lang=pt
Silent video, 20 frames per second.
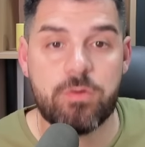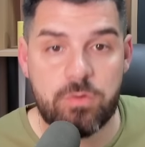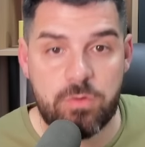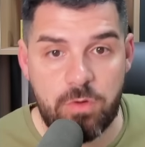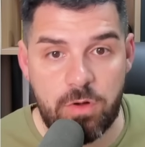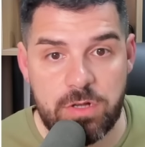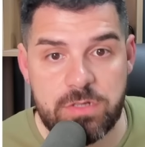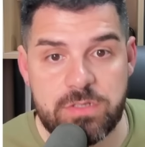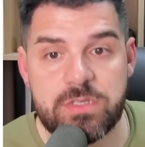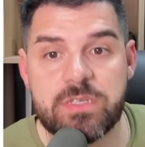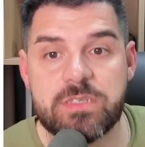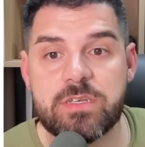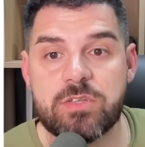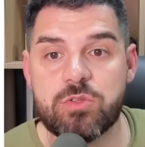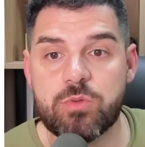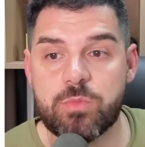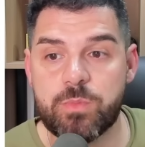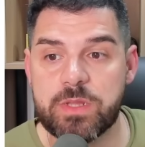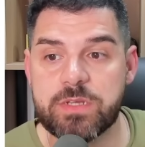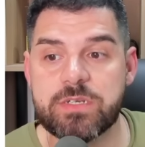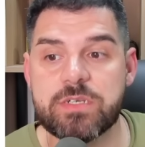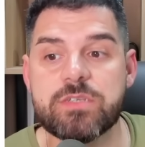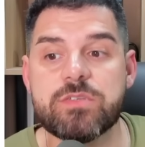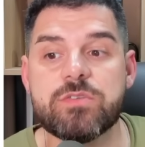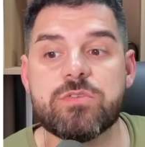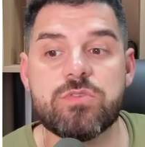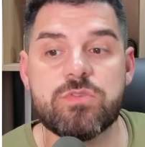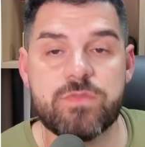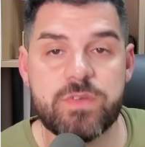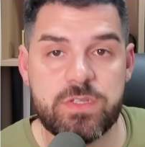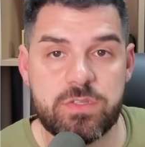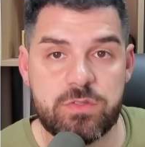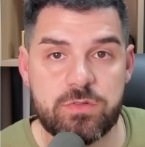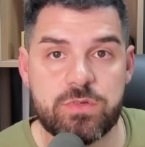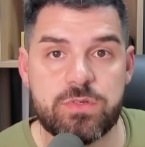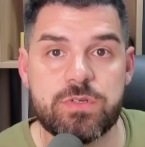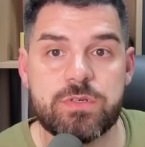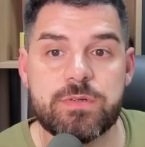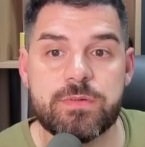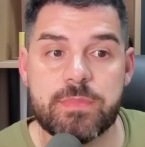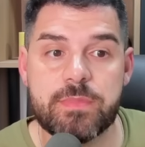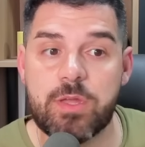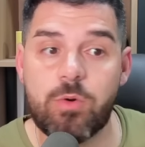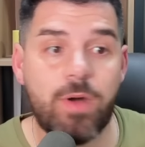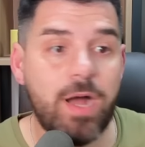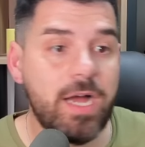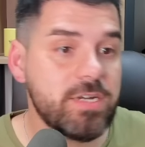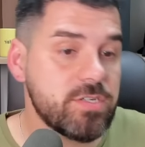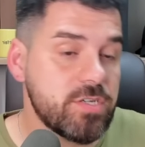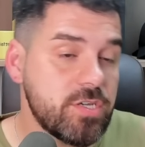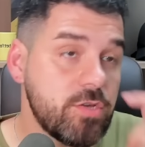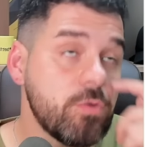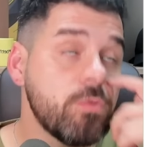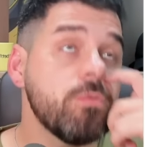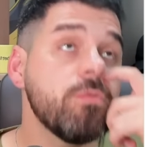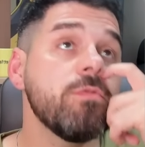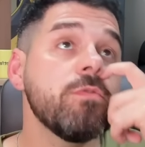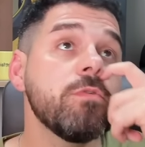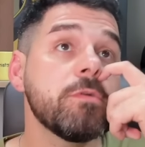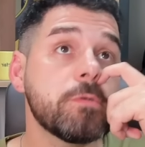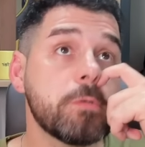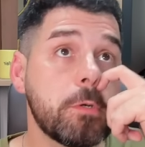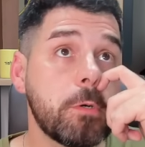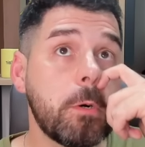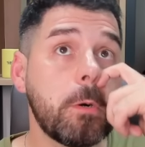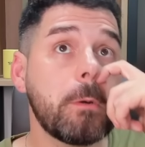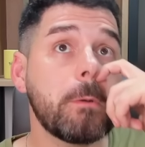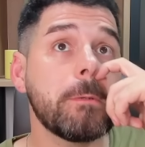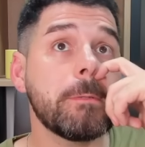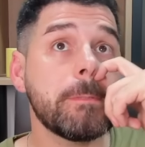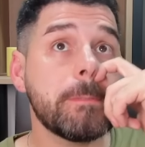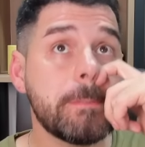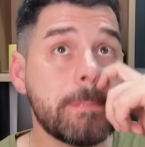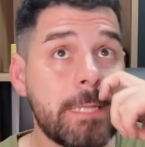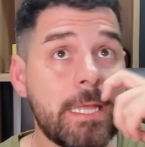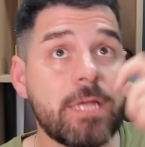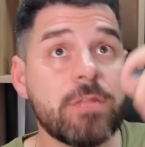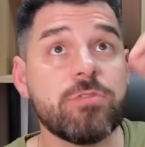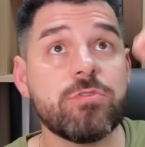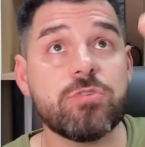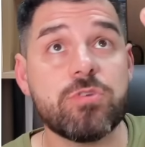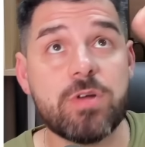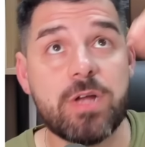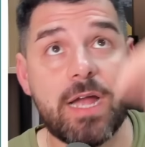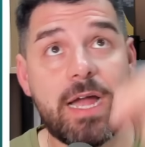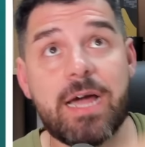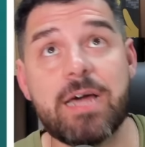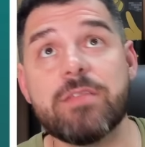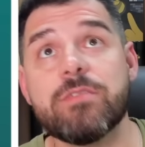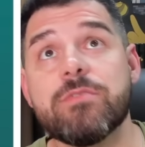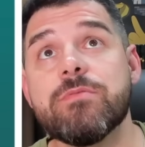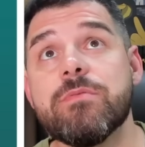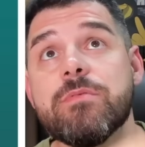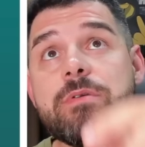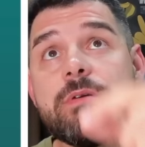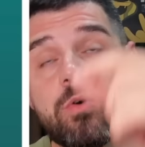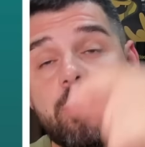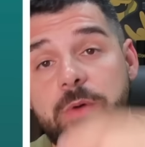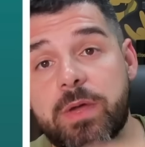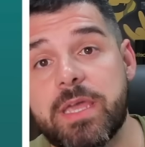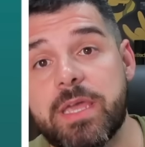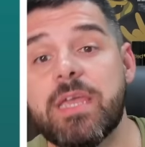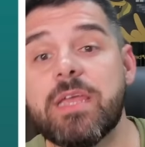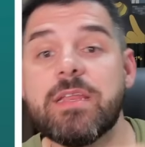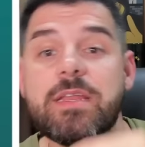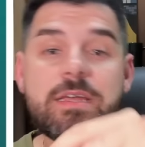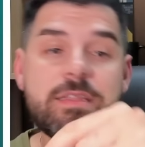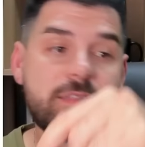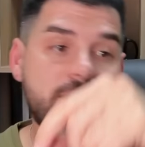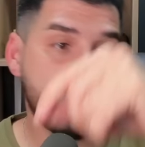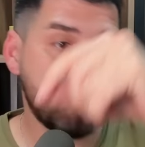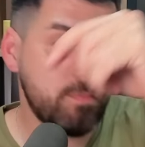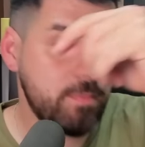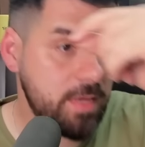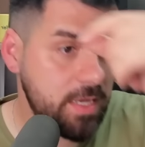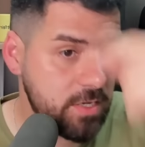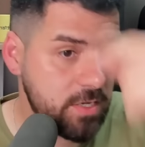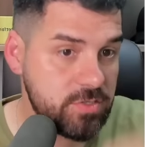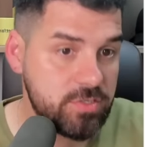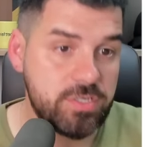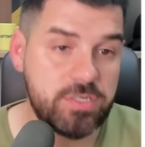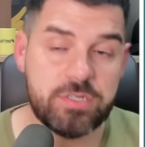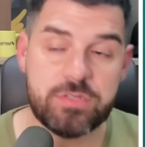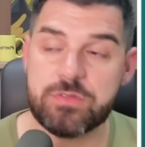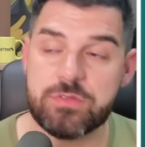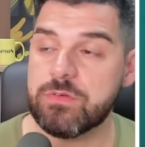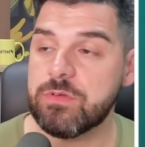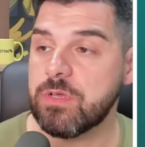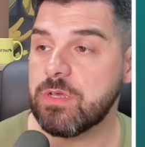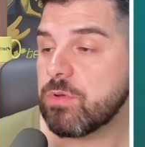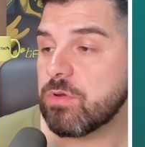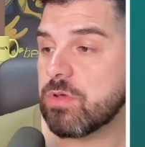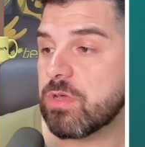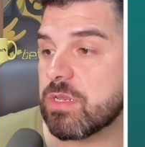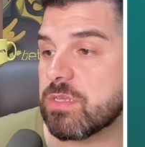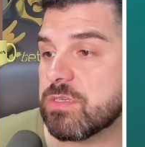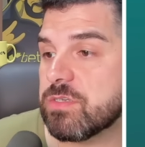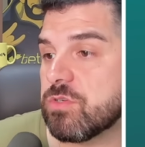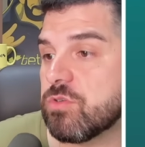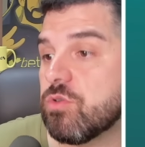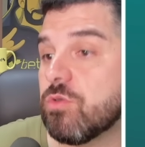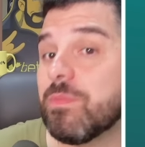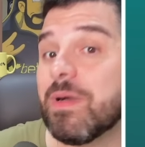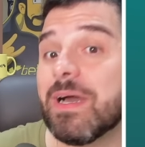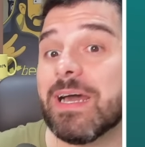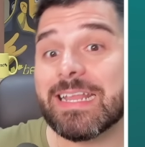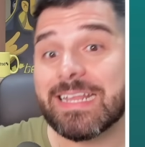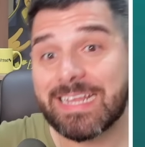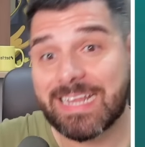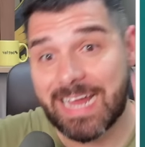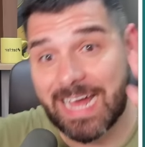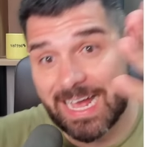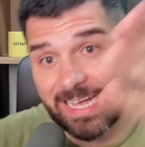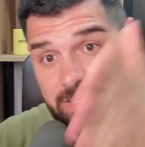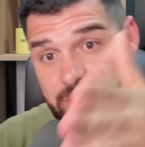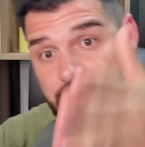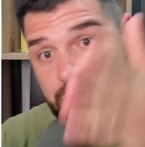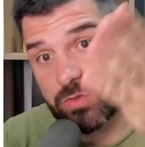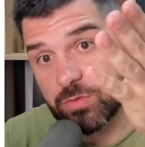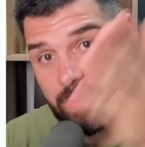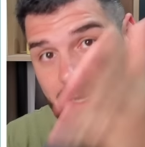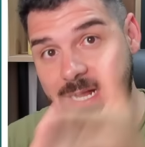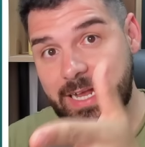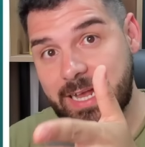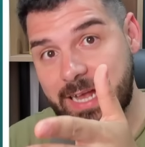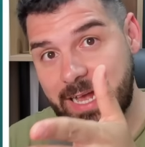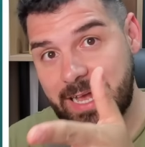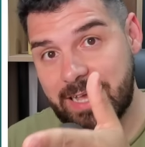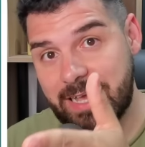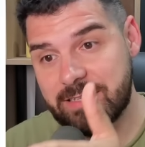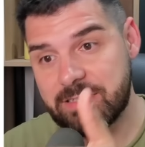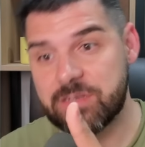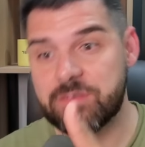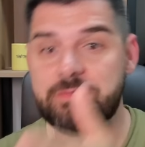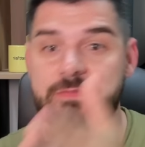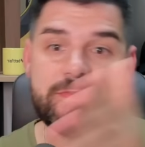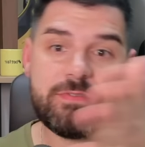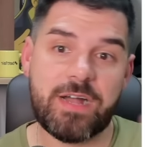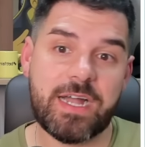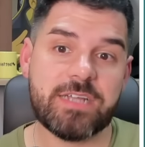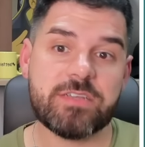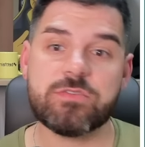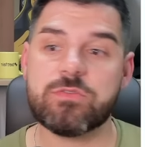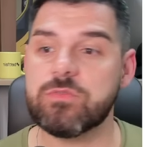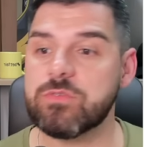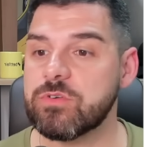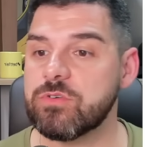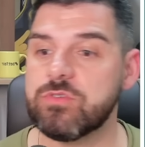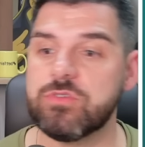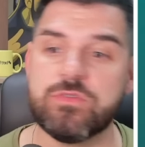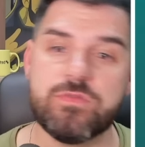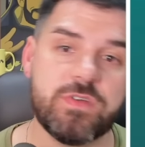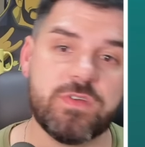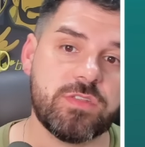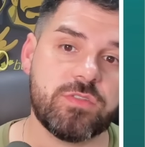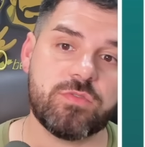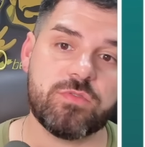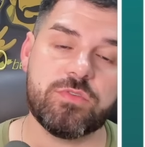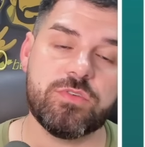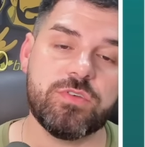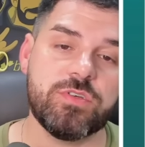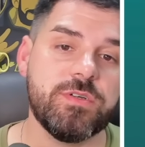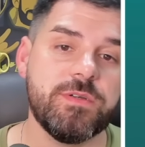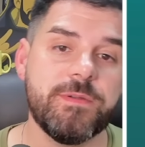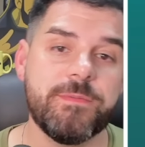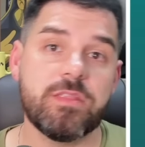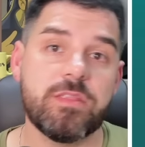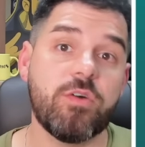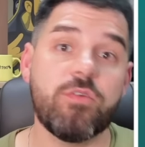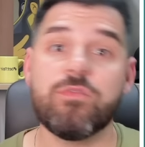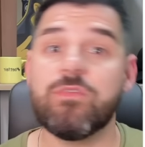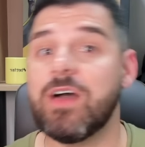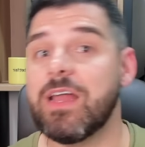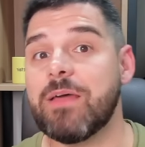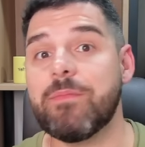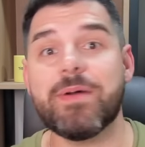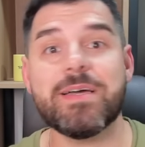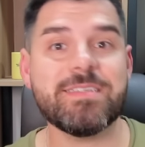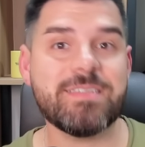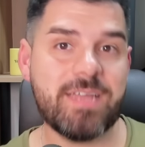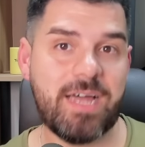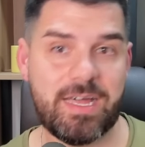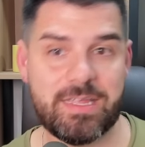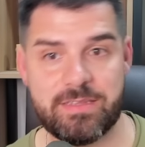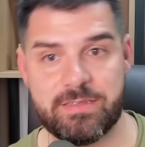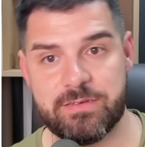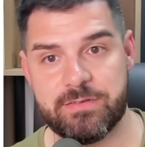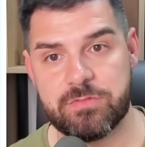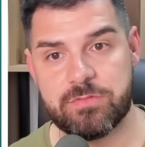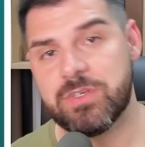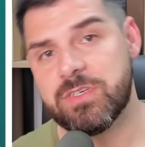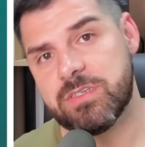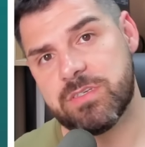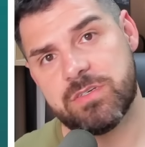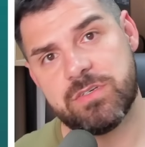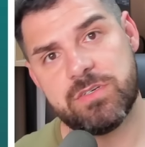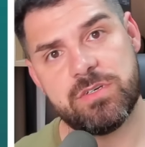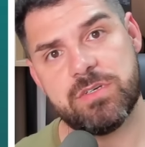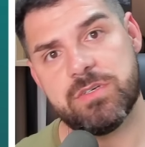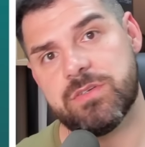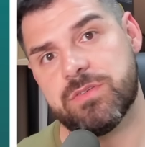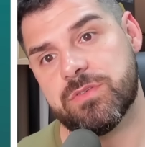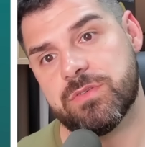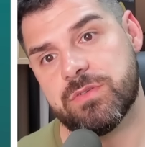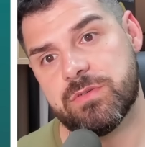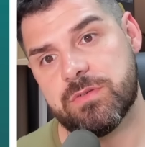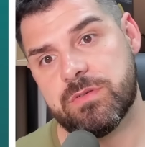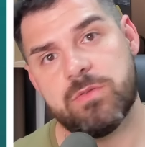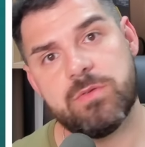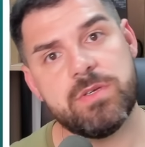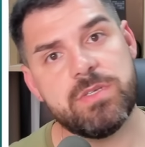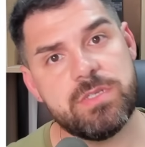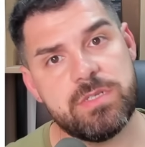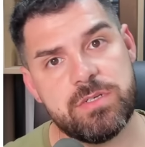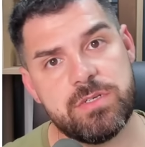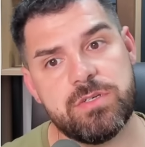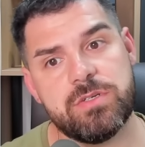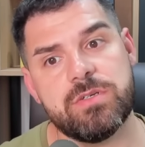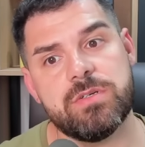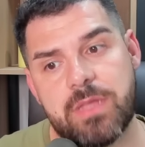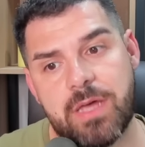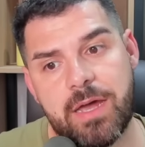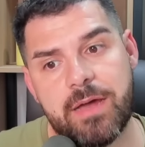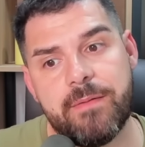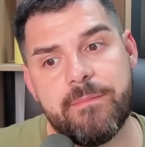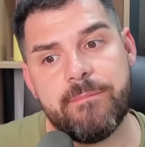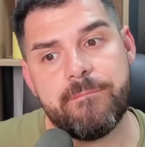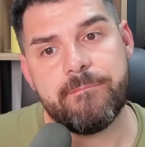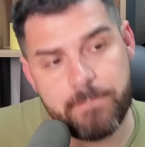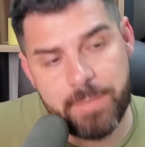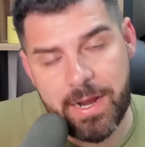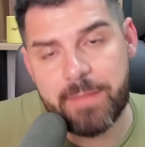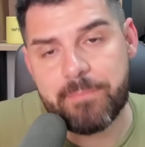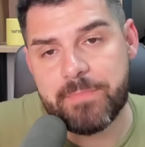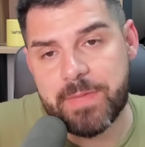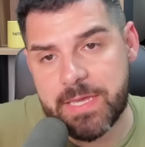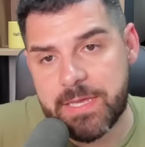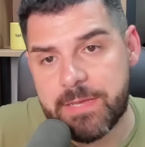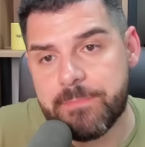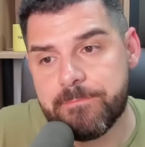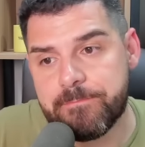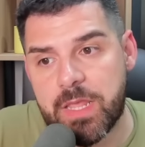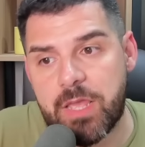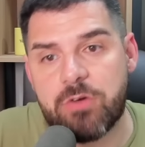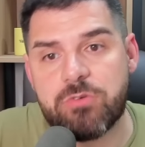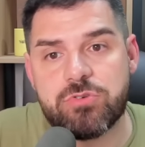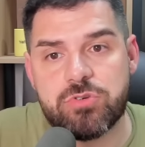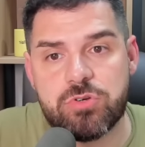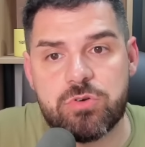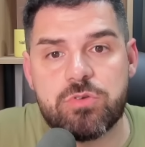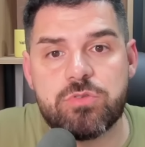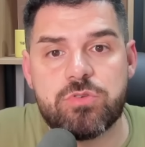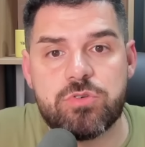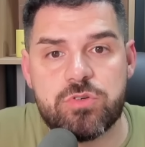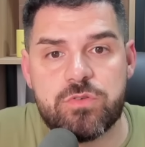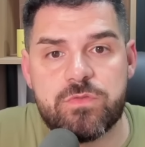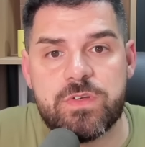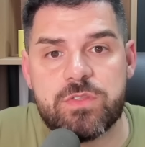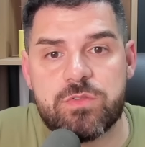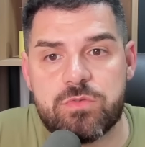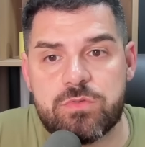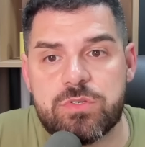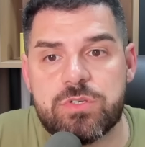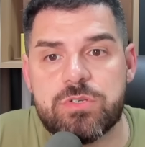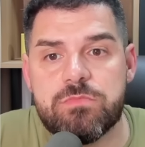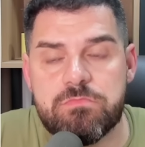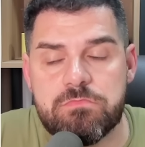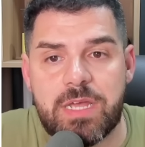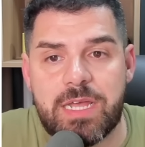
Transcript: Eu gosto dessa dupla chance do Juventude. Não acho que um jogo tendo jogado ruim, né, tendo perdido para o Criciúma na sua casa faz com que o Juventude não valha mais nada. Não existe isso. Não existe, tá? Para mim, é um jogo onde o Juventude